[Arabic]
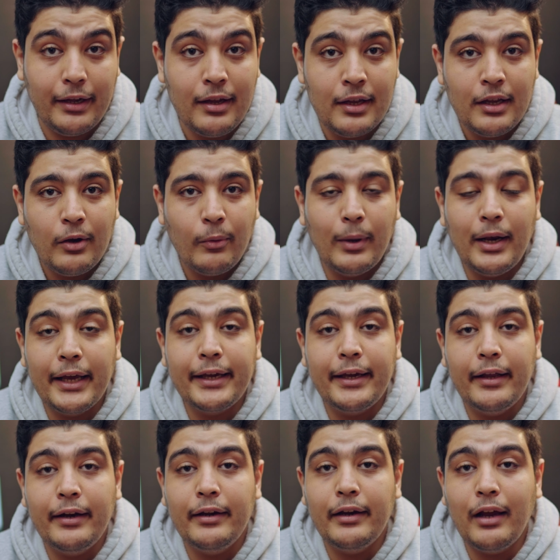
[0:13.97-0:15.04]
100%
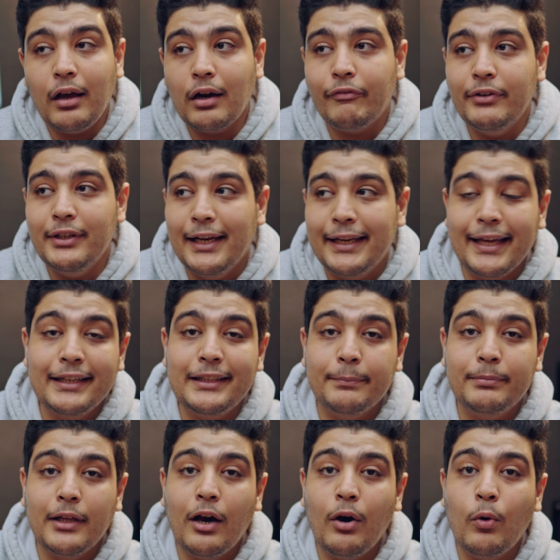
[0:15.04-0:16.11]
ولكن يعرف ان الكارت
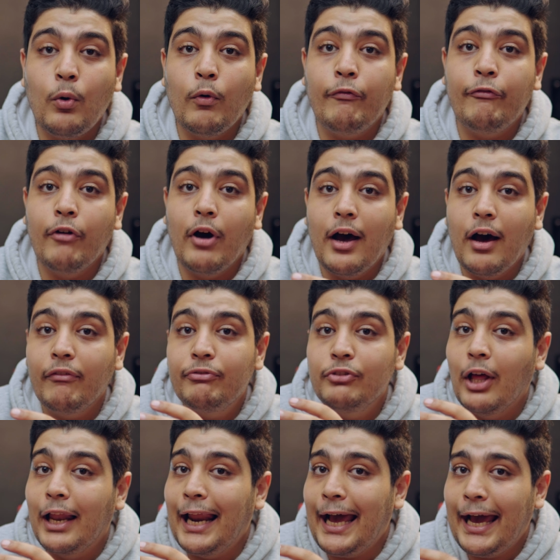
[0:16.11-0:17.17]
بتاعه في
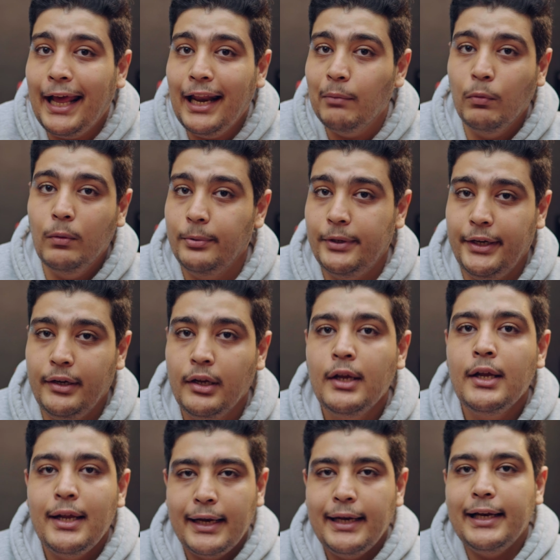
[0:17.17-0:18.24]
افضل حال ممكن
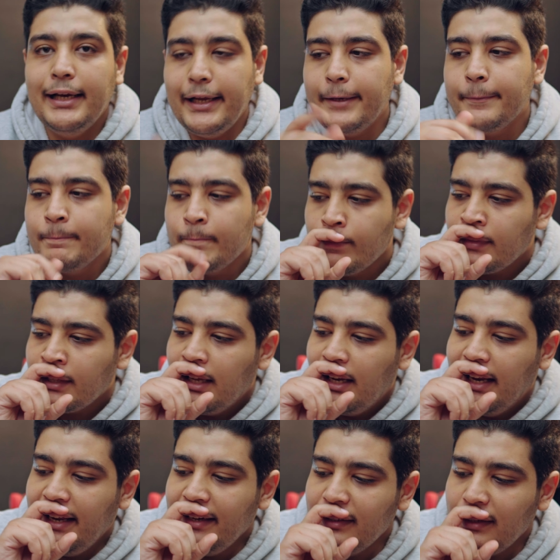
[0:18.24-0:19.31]
ليه
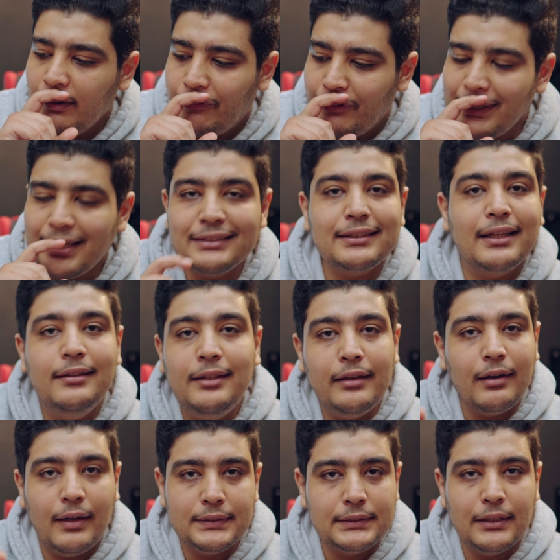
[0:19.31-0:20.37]
لان في ناس
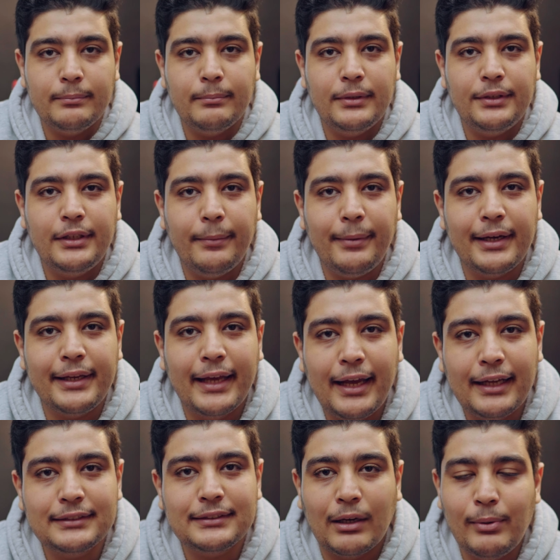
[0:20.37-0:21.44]
كتير اصلا بتجيب
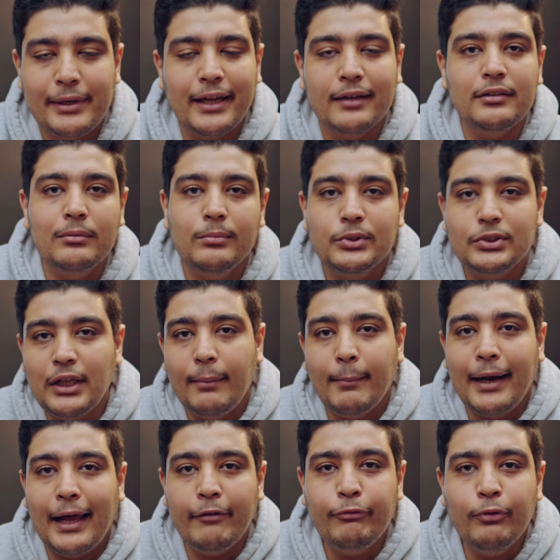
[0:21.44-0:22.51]
الجهاز او الكارت
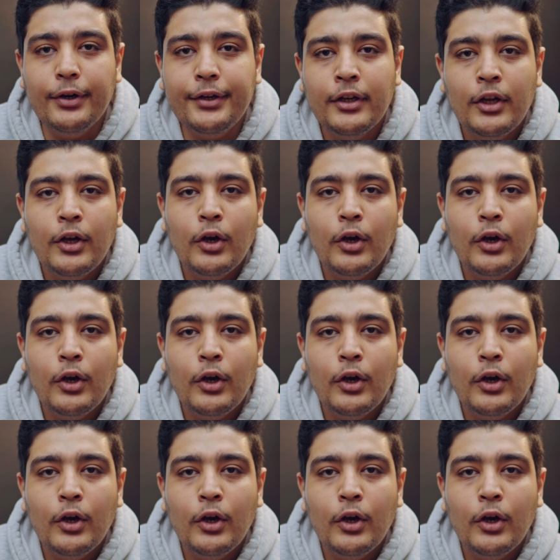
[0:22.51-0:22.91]
المستعمل عفوا